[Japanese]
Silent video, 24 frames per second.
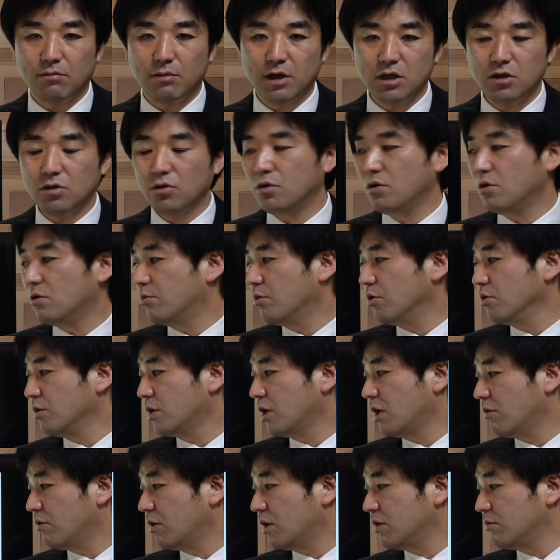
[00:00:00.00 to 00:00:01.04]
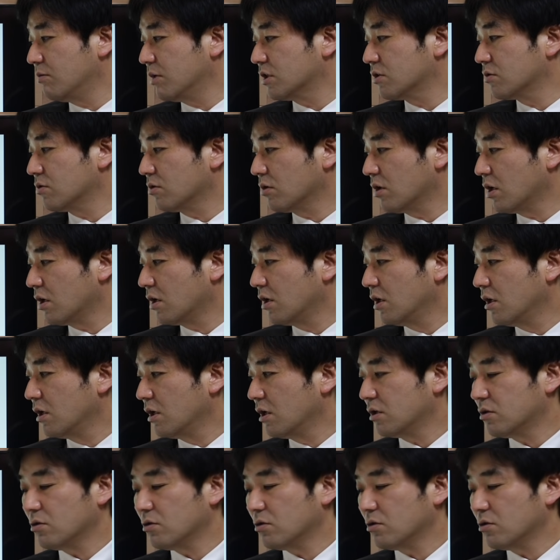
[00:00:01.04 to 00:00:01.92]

まあいろいろ問題はありますので、